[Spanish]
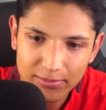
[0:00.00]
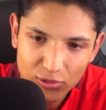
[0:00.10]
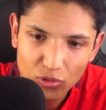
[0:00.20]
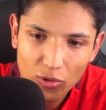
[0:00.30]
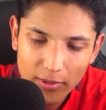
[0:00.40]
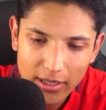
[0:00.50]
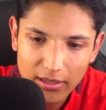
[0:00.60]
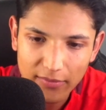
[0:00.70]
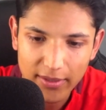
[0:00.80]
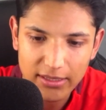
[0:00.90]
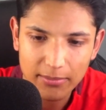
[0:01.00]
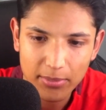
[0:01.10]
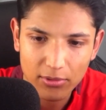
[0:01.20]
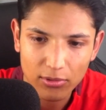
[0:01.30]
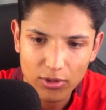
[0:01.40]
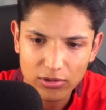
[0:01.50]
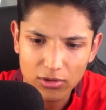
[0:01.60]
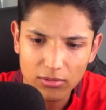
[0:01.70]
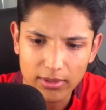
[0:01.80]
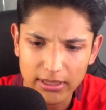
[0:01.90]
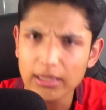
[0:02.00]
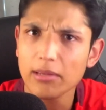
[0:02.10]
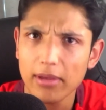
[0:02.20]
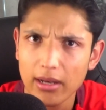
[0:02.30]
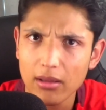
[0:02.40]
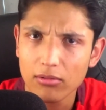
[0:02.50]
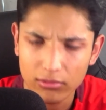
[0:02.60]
estuvo bien en defensa, pero lo hizo bastante bien, ¿eh?